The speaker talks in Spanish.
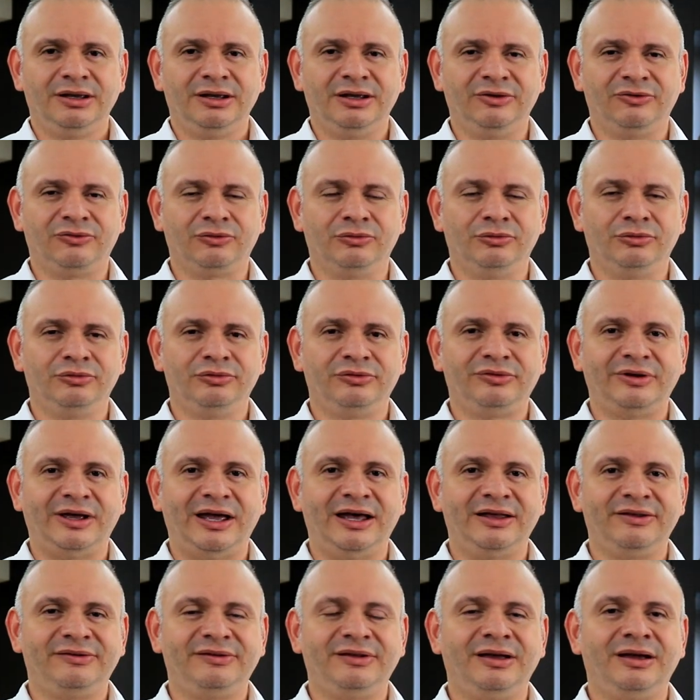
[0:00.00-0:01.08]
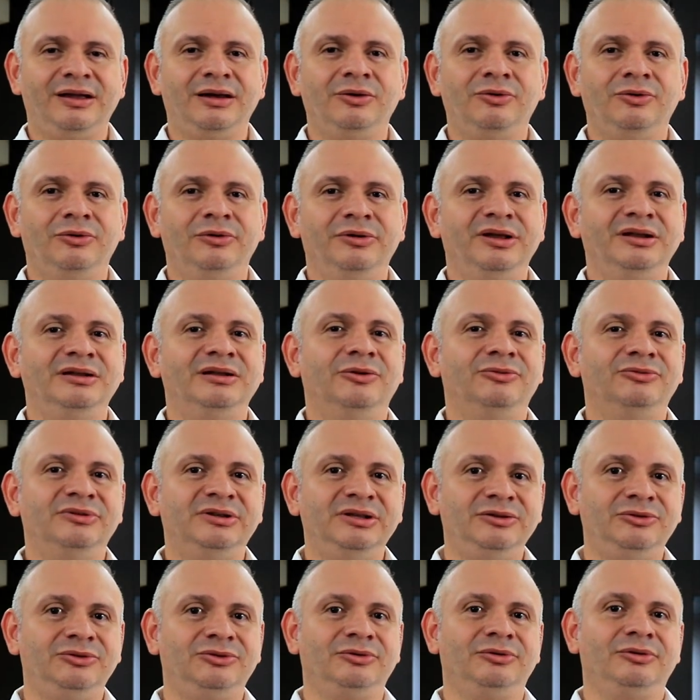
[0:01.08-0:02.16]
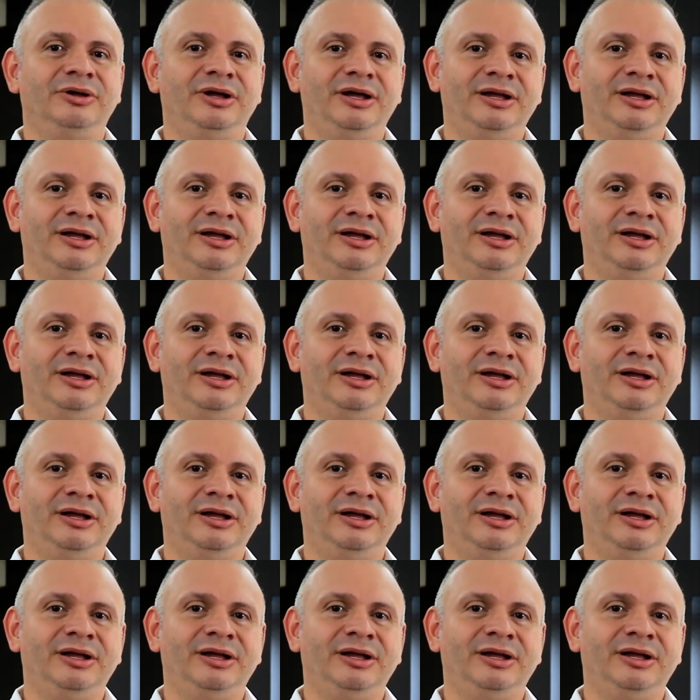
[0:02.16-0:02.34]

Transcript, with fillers: Jesús hace algo inaudito